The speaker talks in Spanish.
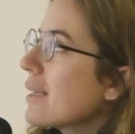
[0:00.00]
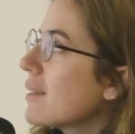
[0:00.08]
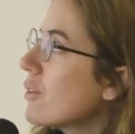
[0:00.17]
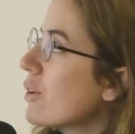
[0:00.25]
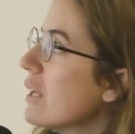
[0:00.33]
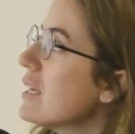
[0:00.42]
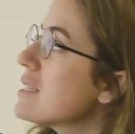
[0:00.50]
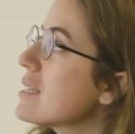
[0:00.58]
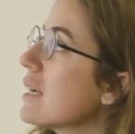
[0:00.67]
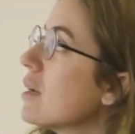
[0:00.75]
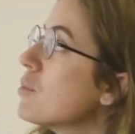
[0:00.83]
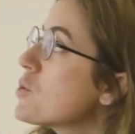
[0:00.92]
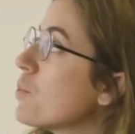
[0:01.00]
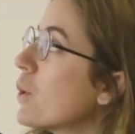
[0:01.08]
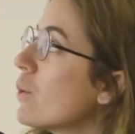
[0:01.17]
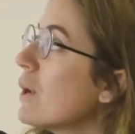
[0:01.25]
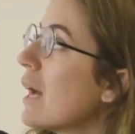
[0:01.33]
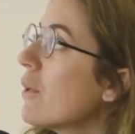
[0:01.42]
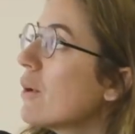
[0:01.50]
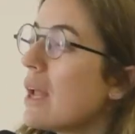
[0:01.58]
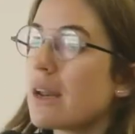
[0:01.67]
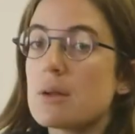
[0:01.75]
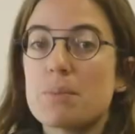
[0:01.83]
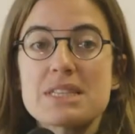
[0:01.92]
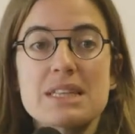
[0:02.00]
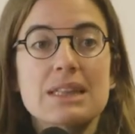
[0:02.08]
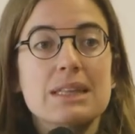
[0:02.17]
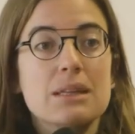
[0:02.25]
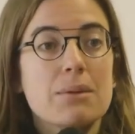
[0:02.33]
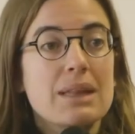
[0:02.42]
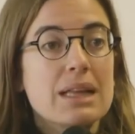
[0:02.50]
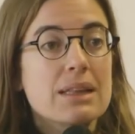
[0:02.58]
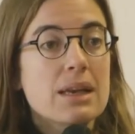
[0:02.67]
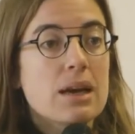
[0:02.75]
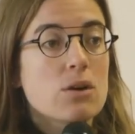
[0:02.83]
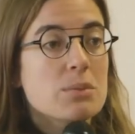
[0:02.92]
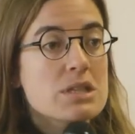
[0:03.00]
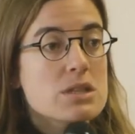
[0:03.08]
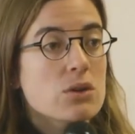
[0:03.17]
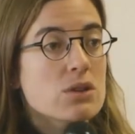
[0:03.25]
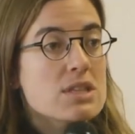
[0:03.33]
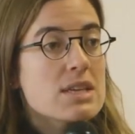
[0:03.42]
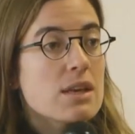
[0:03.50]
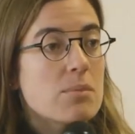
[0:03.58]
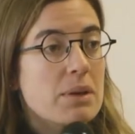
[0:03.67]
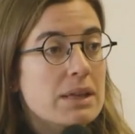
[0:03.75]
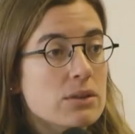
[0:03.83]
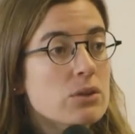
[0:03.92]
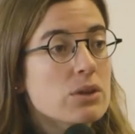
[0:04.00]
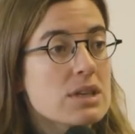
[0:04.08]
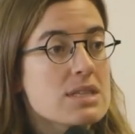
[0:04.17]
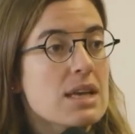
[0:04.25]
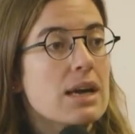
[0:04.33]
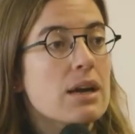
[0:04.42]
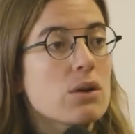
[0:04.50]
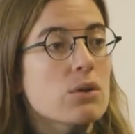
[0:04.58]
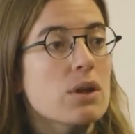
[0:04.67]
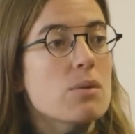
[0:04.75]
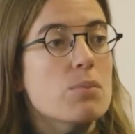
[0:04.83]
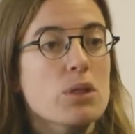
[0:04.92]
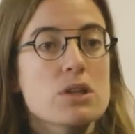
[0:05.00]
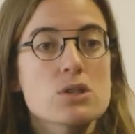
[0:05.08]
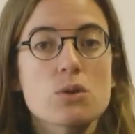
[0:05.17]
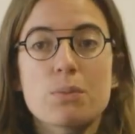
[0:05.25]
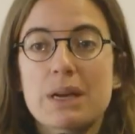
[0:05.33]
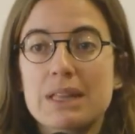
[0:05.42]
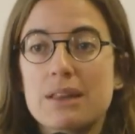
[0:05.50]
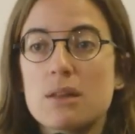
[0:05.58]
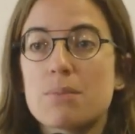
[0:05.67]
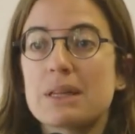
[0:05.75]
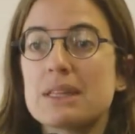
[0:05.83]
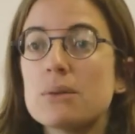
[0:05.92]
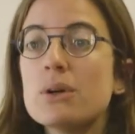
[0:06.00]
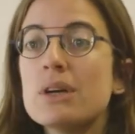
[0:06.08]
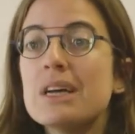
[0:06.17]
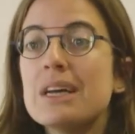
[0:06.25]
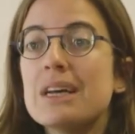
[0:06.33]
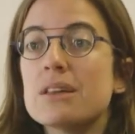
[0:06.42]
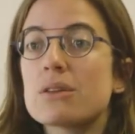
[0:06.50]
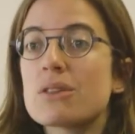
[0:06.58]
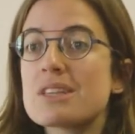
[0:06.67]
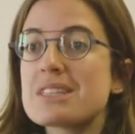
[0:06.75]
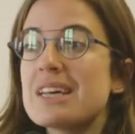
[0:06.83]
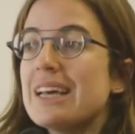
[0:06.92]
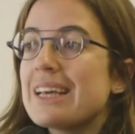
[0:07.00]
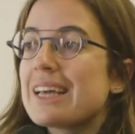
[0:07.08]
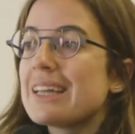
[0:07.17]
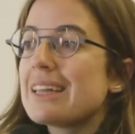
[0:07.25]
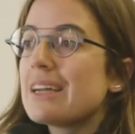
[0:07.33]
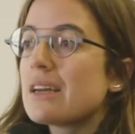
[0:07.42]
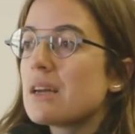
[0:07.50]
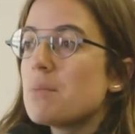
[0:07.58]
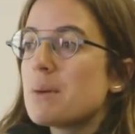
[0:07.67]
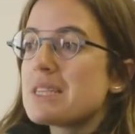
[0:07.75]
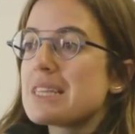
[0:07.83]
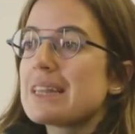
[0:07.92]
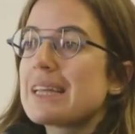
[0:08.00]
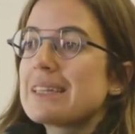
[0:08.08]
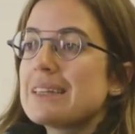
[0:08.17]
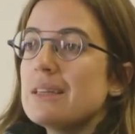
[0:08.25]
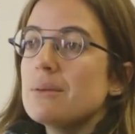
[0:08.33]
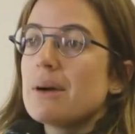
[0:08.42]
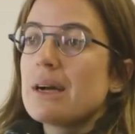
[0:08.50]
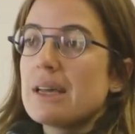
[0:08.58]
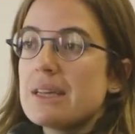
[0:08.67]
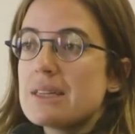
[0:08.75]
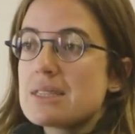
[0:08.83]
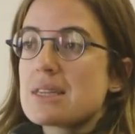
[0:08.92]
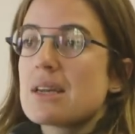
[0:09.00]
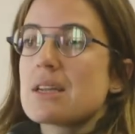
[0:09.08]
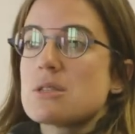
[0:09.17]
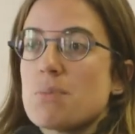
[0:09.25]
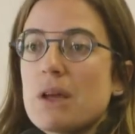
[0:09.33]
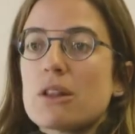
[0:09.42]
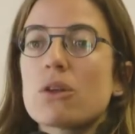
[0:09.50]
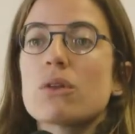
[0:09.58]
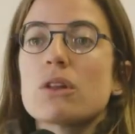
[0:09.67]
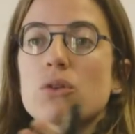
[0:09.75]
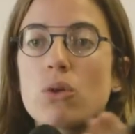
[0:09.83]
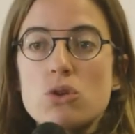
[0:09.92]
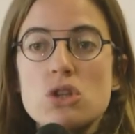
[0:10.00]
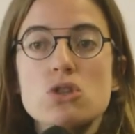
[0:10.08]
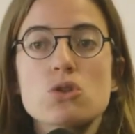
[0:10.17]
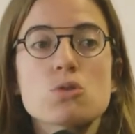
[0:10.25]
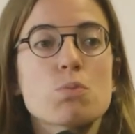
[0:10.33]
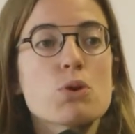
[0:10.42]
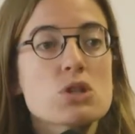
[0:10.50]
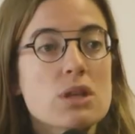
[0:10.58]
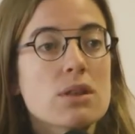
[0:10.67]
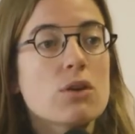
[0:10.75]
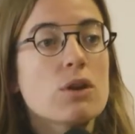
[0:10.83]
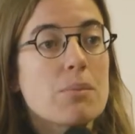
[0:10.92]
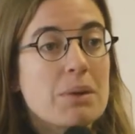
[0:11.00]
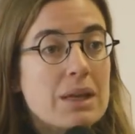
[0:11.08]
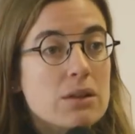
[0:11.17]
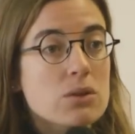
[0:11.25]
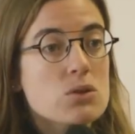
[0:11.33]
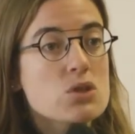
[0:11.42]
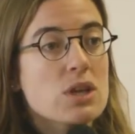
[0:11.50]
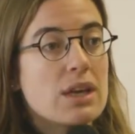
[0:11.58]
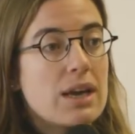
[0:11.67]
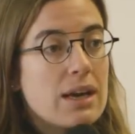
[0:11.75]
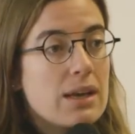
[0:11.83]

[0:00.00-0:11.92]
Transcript: categorías, digamos. Por un lado, la representatividad de la comisión de seguimiento, que está a cargo del proceso participativo. Entonces, ¿qué tan representativa es? respecto de todos esos posicionamientos que